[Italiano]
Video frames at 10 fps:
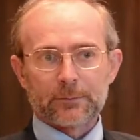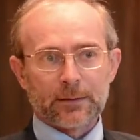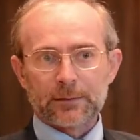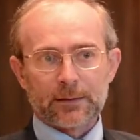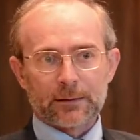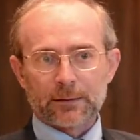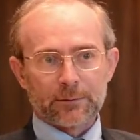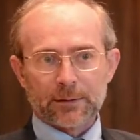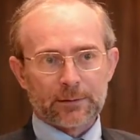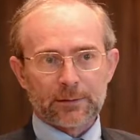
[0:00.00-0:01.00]
andare in
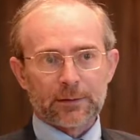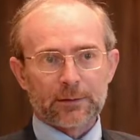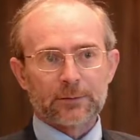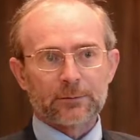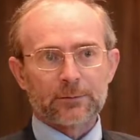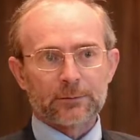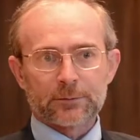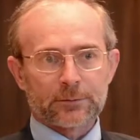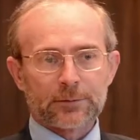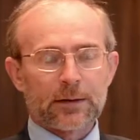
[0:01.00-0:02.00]
quartieri dove non
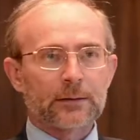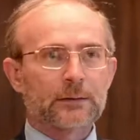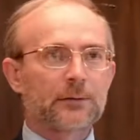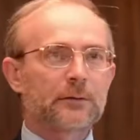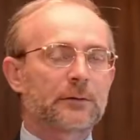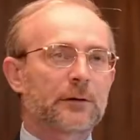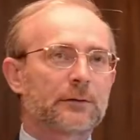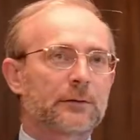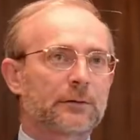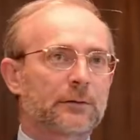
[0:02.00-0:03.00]
sono stato, il
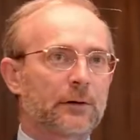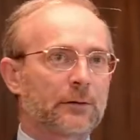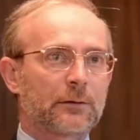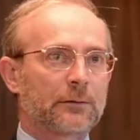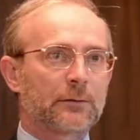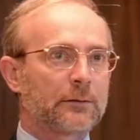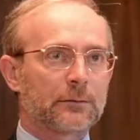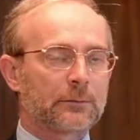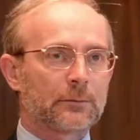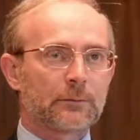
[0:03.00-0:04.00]
centro
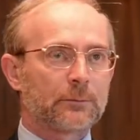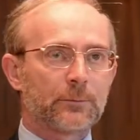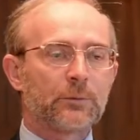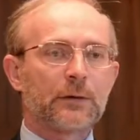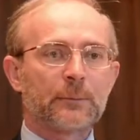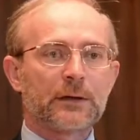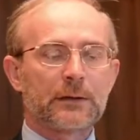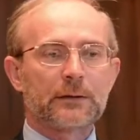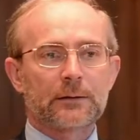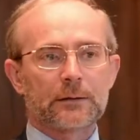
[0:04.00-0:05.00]
storico più
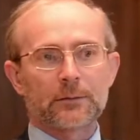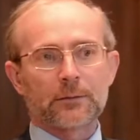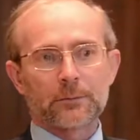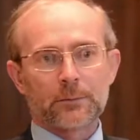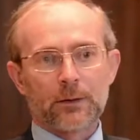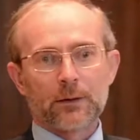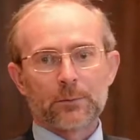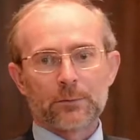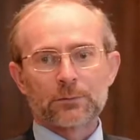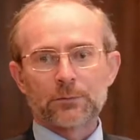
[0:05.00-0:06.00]
labirintico,
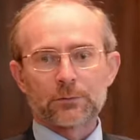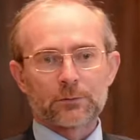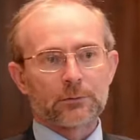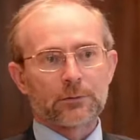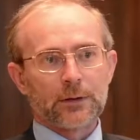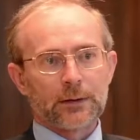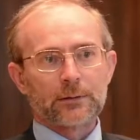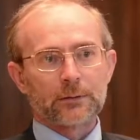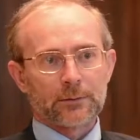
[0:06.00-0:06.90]
più sono contento.